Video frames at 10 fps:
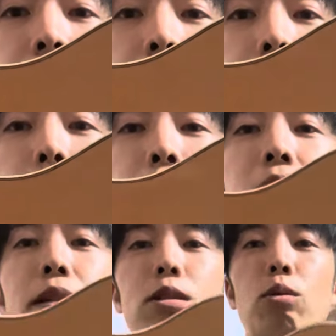
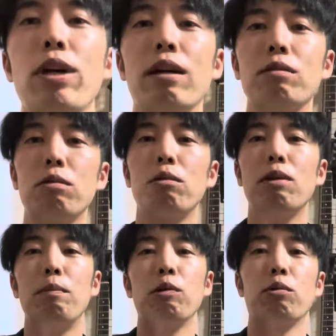APX500 の方は
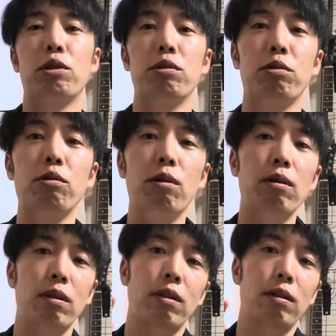もっとギュッと、
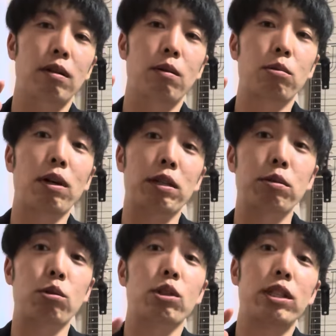音がギュッ
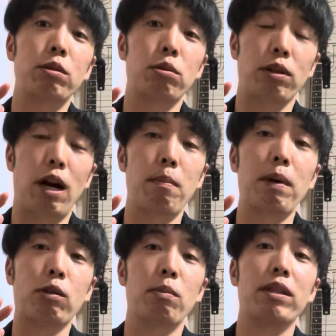としてるというか、ま
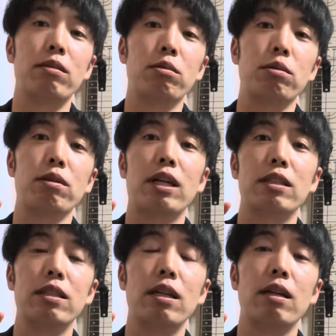とまってるという感じ
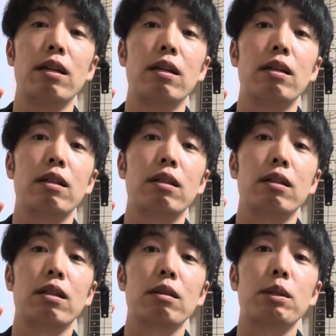で、
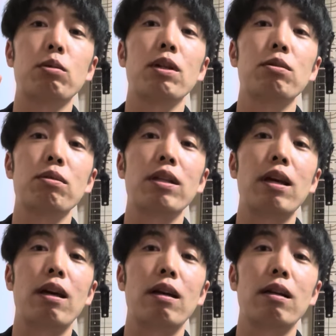それはそれ
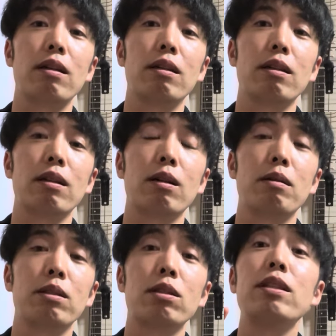で
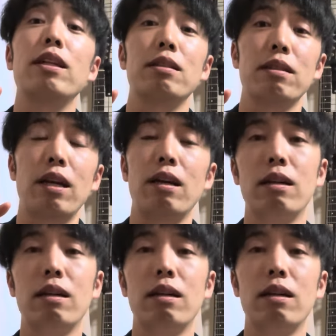好きですね。